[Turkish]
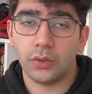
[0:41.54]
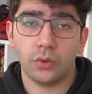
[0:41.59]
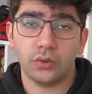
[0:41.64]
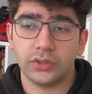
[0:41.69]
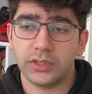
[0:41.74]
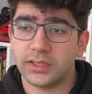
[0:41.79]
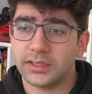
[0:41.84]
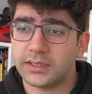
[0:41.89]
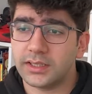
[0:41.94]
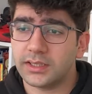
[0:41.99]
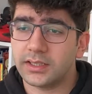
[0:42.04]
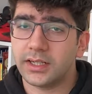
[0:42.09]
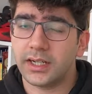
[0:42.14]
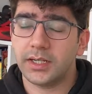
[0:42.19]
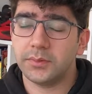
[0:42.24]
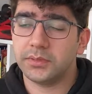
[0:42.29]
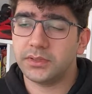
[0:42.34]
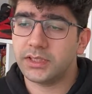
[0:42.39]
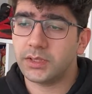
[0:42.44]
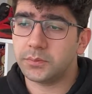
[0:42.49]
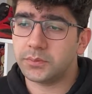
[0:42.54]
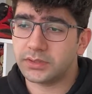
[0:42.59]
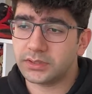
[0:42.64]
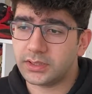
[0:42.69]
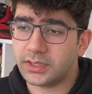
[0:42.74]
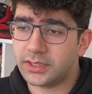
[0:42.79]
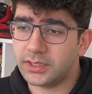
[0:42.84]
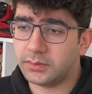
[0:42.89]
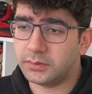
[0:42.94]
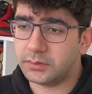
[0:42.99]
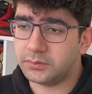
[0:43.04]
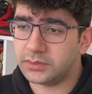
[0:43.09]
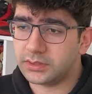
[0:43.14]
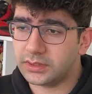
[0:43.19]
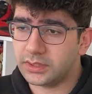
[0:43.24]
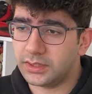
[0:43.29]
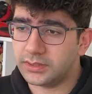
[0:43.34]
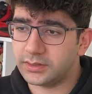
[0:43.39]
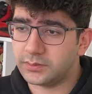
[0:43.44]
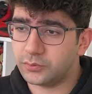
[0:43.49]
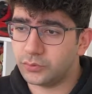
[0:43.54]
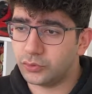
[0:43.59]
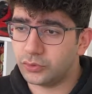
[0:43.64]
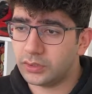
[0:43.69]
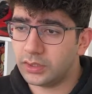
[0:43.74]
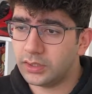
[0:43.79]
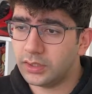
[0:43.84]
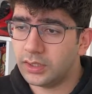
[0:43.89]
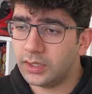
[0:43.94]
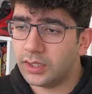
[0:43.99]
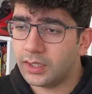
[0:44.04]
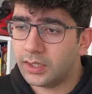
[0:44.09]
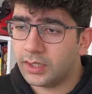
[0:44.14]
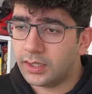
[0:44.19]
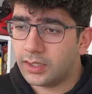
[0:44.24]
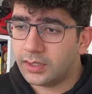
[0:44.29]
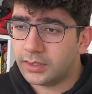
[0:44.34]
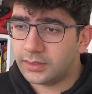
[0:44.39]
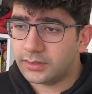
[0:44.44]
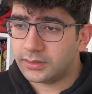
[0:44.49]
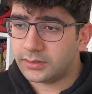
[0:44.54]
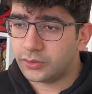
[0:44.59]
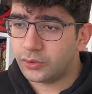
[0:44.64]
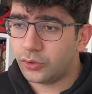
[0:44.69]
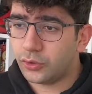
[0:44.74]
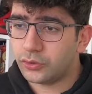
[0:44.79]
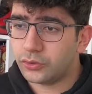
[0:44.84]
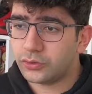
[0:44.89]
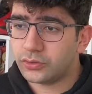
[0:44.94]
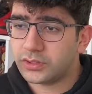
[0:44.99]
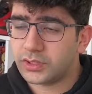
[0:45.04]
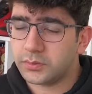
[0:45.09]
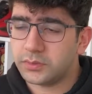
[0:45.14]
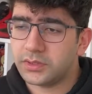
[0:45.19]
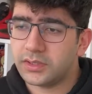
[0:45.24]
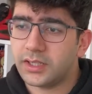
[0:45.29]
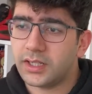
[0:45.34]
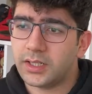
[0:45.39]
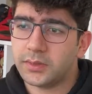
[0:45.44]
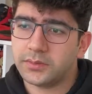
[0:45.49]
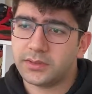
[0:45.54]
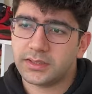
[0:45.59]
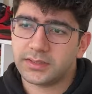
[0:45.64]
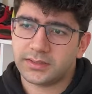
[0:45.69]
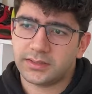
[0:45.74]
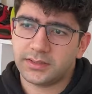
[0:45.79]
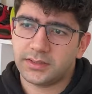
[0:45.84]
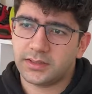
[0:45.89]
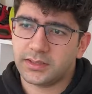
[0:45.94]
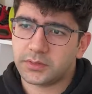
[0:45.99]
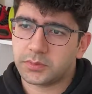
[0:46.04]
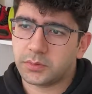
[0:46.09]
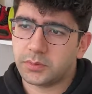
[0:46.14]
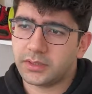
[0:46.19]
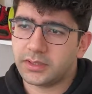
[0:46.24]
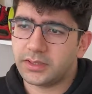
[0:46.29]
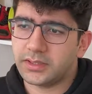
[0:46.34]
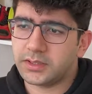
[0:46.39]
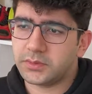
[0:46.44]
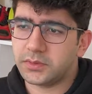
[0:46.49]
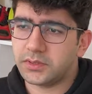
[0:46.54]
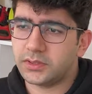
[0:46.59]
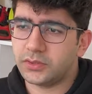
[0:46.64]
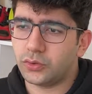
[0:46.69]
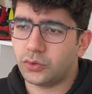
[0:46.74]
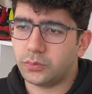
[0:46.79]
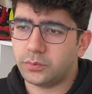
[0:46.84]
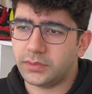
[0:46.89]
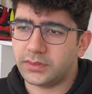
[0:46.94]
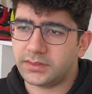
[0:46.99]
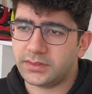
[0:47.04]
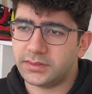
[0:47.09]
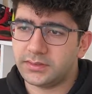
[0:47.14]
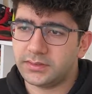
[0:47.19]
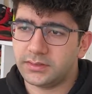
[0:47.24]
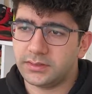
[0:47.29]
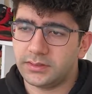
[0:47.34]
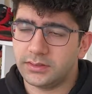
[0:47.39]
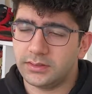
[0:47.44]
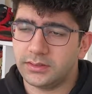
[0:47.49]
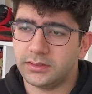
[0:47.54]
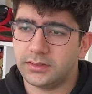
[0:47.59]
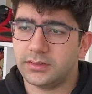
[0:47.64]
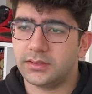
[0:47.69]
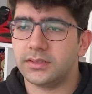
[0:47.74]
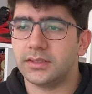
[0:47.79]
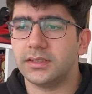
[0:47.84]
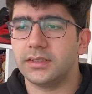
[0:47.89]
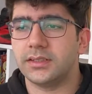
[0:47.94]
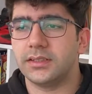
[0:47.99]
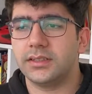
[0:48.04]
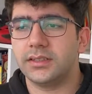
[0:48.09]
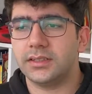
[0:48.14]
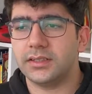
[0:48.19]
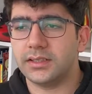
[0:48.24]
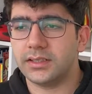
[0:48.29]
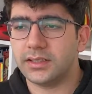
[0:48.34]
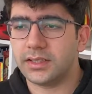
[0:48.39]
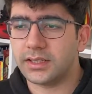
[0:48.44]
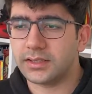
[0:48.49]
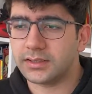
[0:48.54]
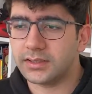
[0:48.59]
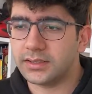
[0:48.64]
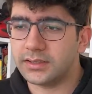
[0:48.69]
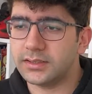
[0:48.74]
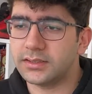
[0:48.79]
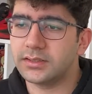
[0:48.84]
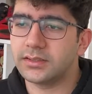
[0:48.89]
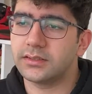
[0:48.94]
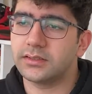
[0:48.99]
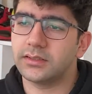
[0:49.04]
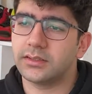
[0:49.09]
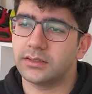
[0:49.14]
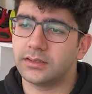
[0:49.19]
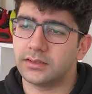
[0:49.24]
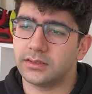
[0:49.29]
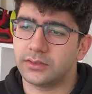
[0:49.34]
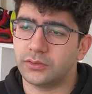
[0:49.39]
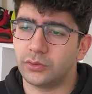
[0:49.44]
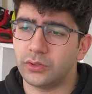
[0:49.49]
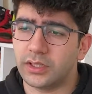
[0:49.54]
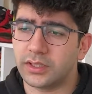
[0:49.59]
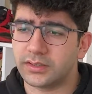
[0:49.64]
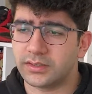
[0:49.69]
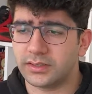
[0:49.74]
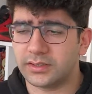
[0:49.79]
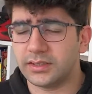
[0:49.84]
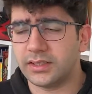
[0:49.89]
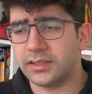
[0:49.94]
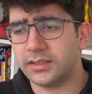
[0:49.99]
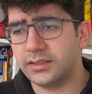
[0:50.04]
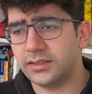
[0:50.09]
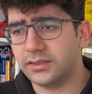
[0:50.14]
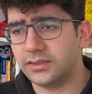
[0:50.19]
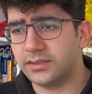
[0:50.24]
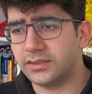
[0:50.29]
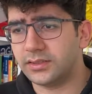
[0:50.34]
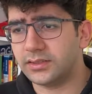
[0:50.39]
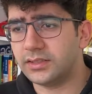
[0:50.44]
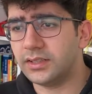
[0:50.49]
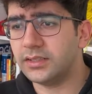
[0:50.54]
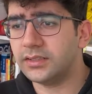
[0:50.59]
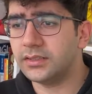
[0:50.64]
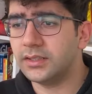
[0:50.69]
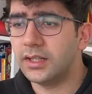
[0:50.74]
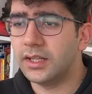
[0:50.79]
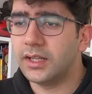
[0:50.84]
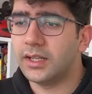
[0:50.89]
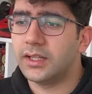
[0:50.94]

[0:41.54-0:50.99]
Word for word: Öncelikle kalbin yapısını anlamamız lazım burada. Ee, gördüğünüz gibi kalbin aslında çalışma mekanizması çok basit. İşte kirli kan gelir, e, kulakçıklar, karıncıklar